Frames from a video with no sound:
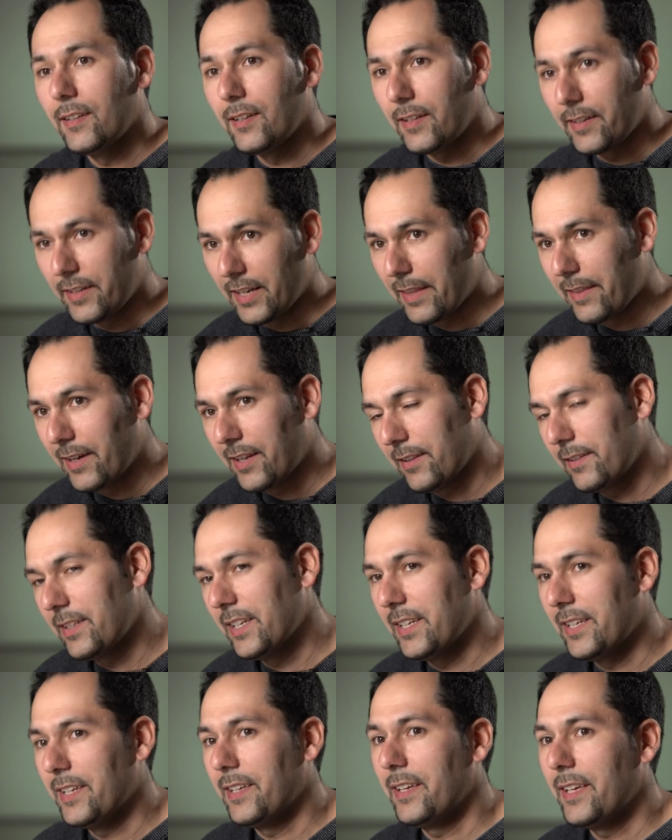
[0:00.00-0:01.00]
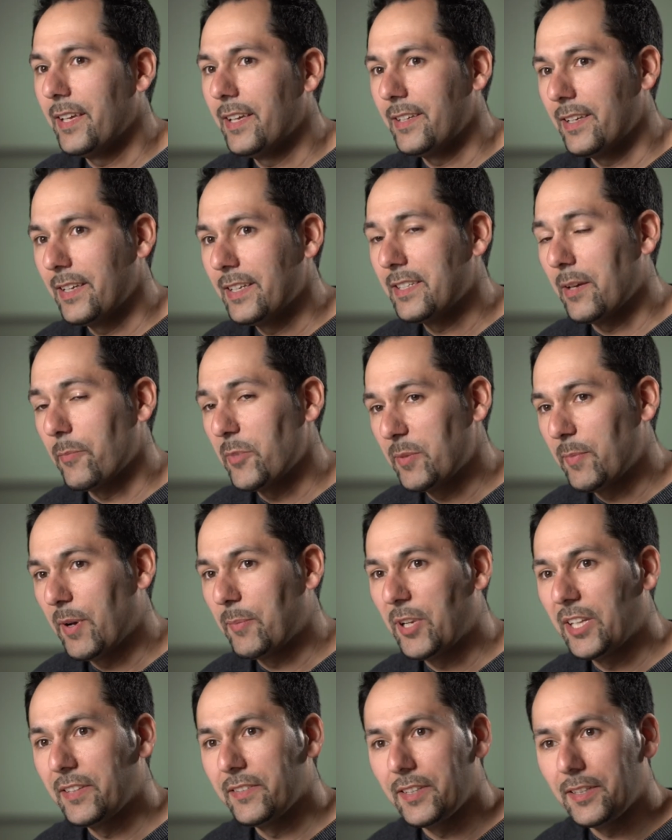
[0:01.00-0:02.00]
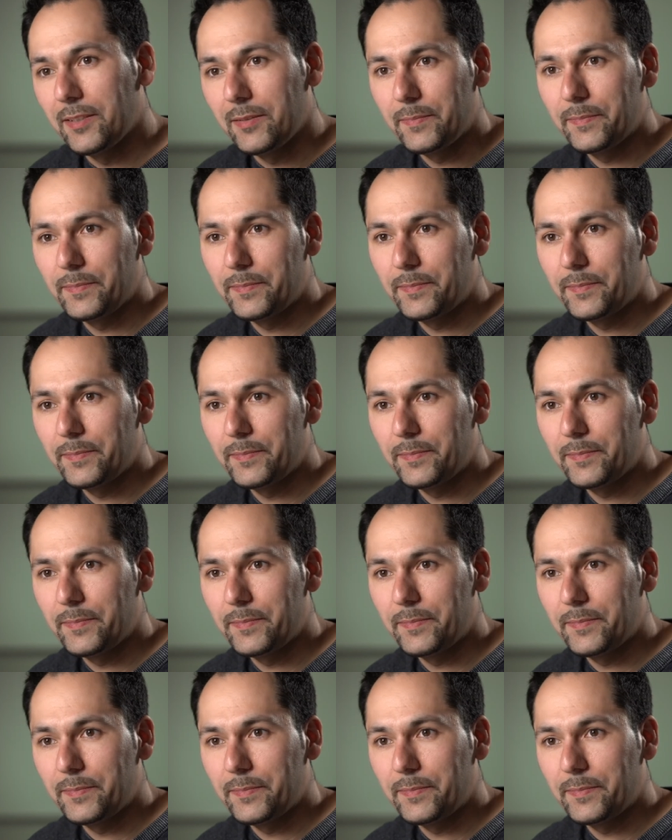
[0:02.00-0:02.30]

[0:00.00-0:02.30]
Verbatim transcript: radar de e, esa misma planta.